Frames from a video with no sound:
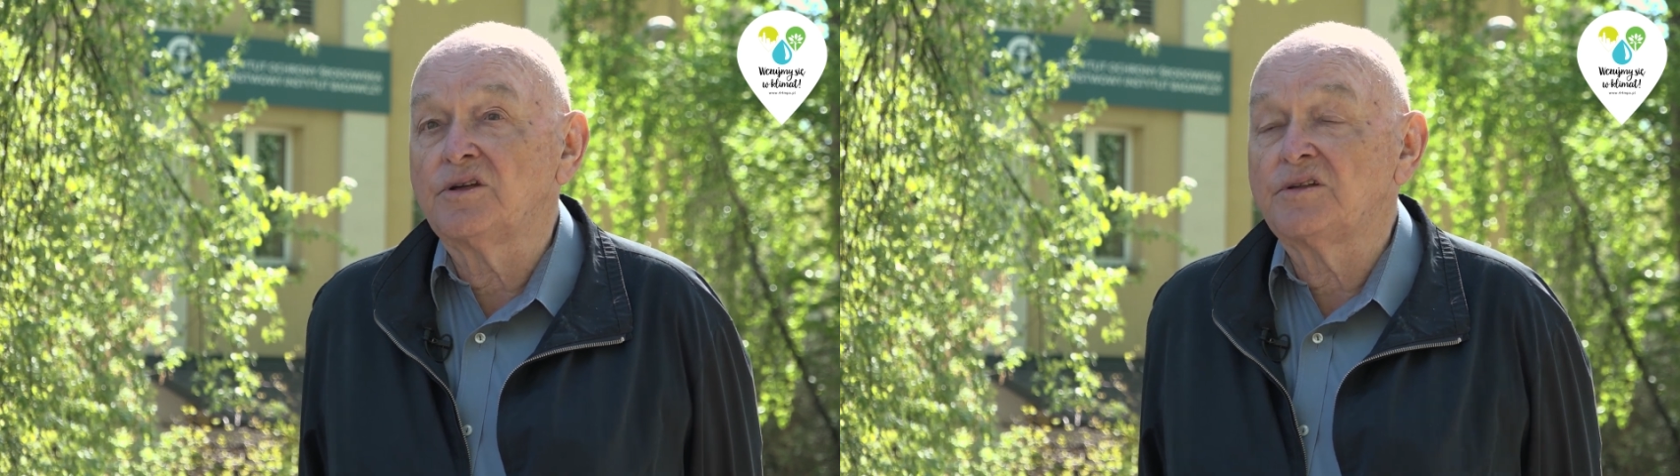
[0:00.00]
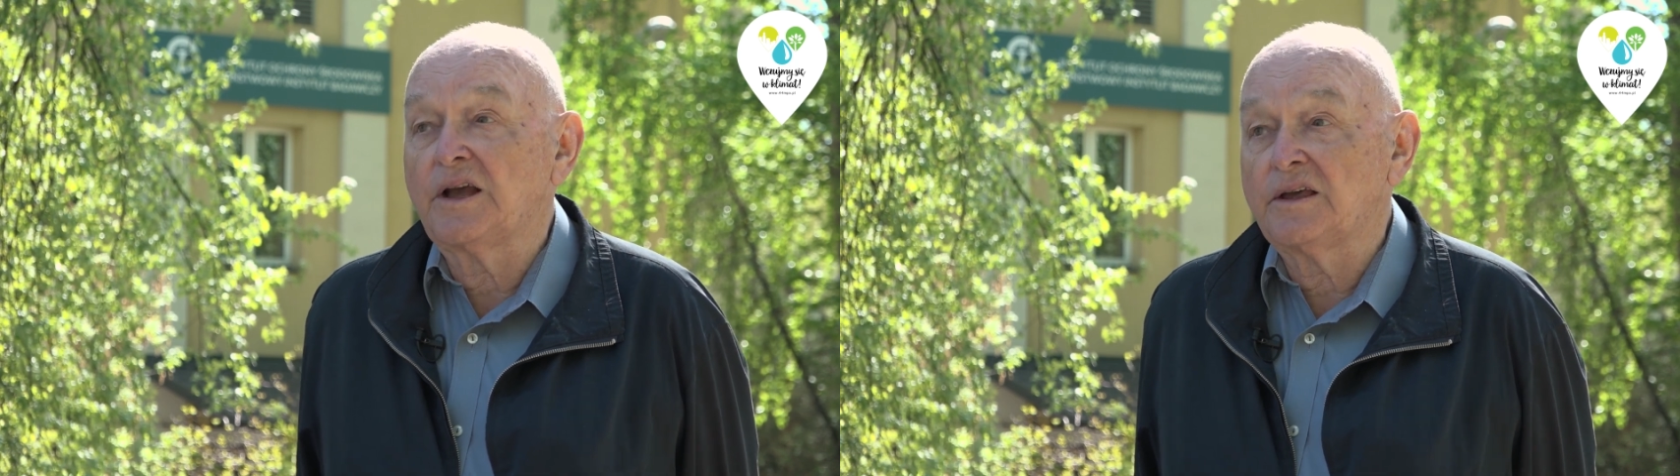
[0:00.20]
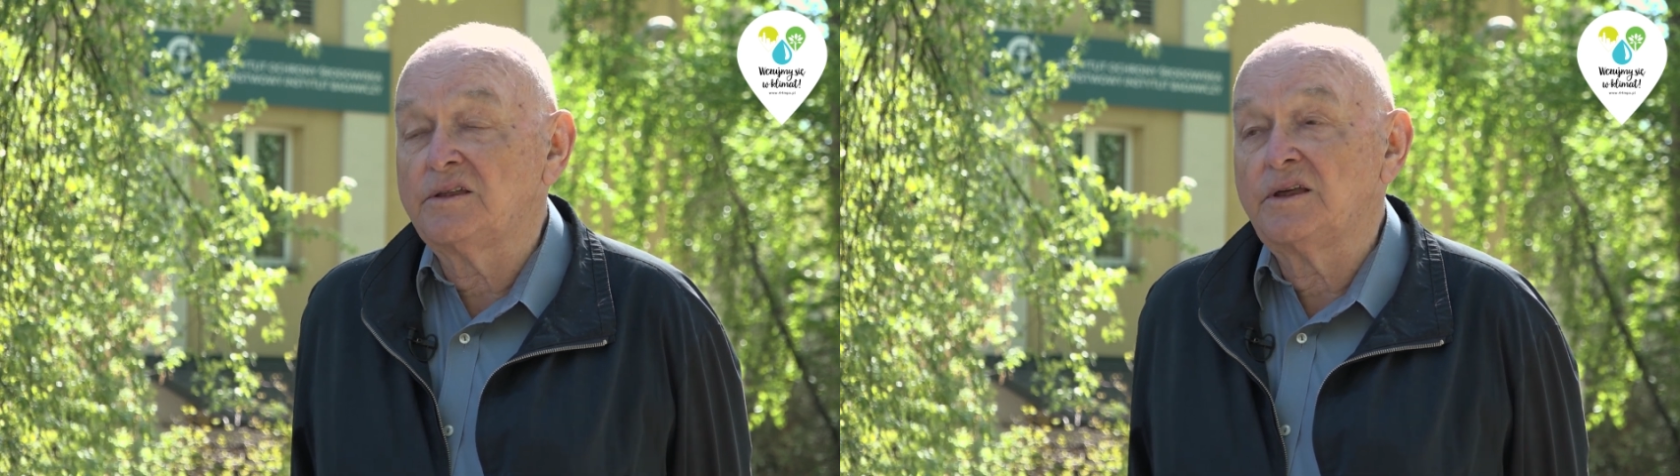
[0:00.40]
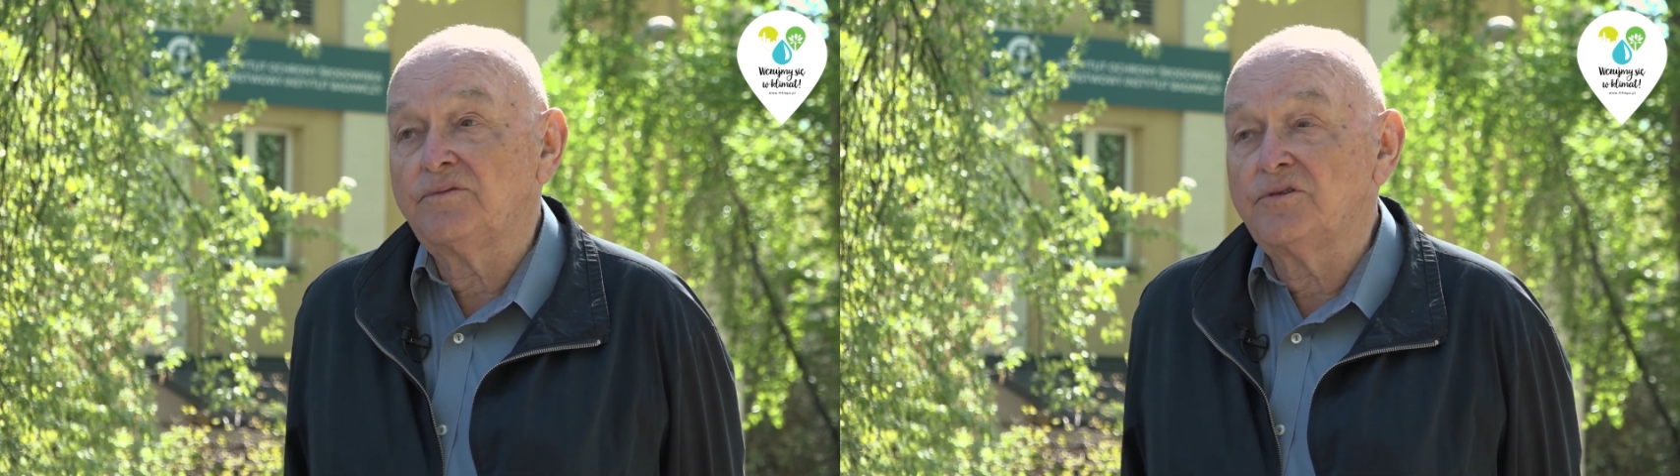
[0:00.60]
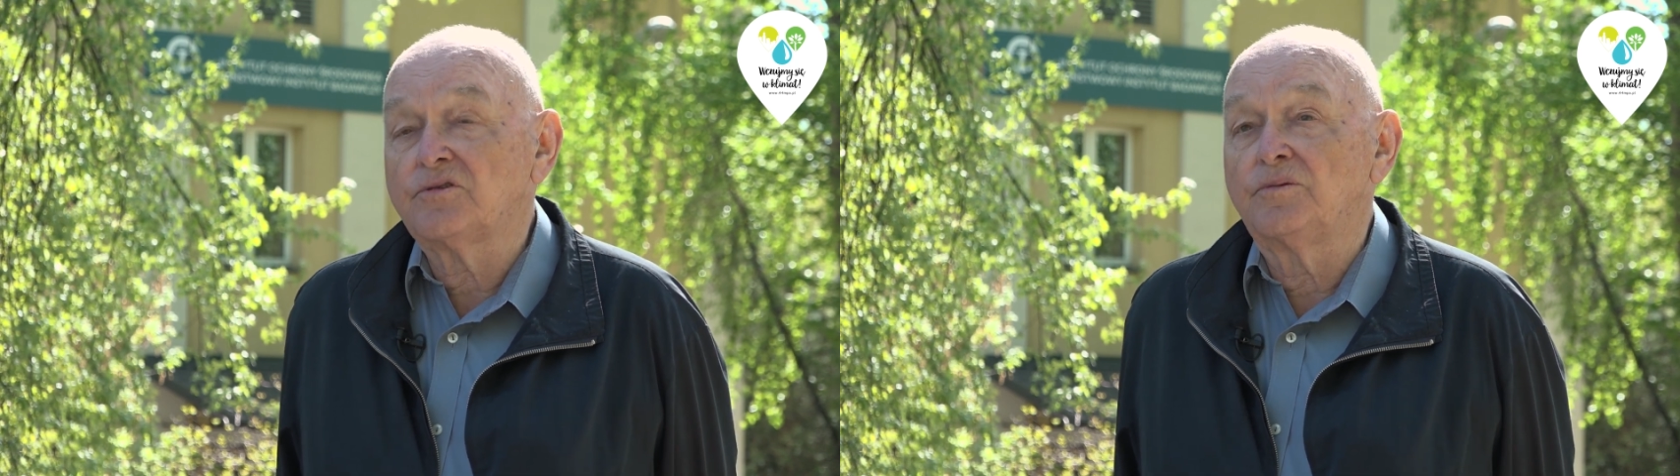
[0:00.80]
że takie
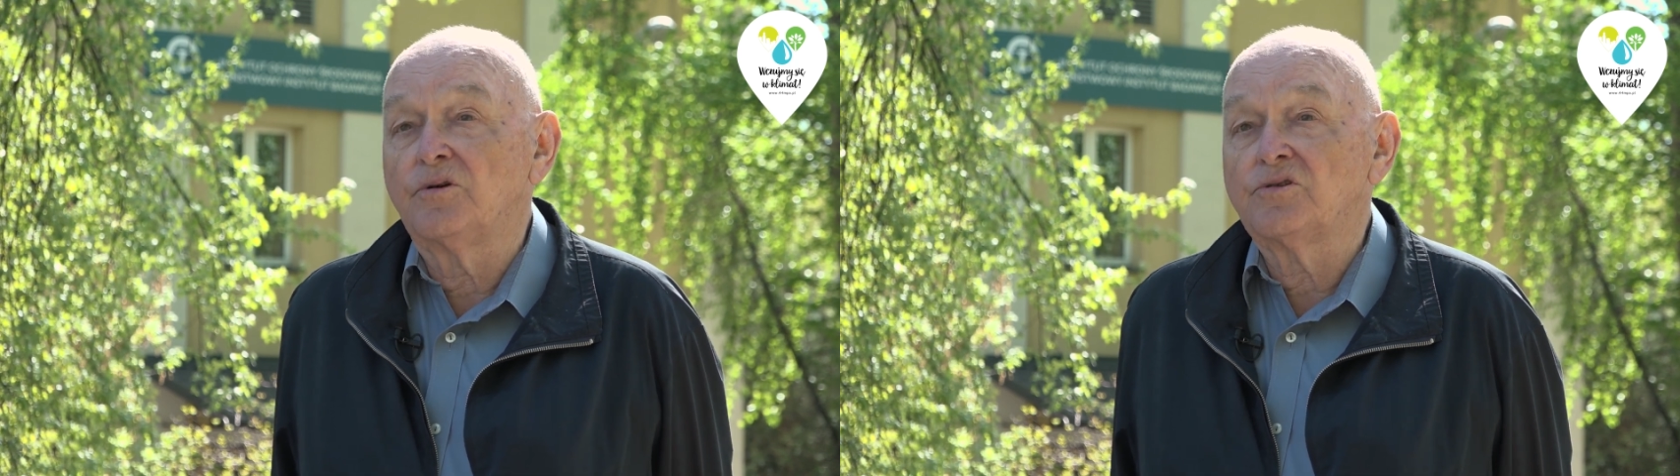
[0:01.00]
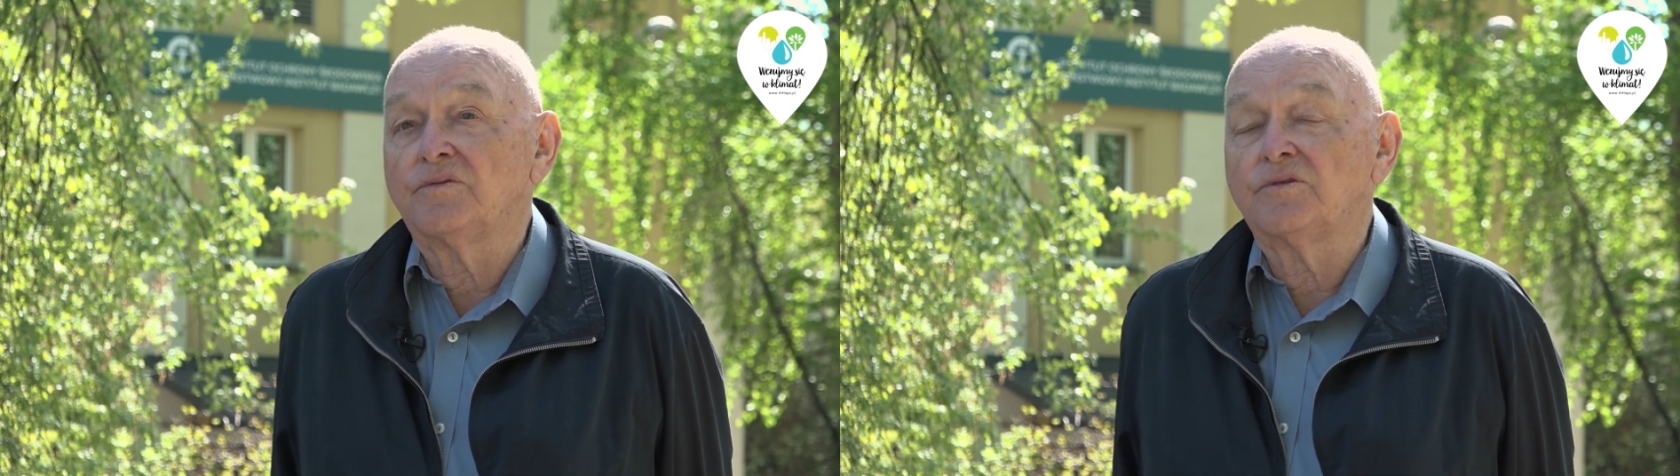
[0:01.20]
zjawisko może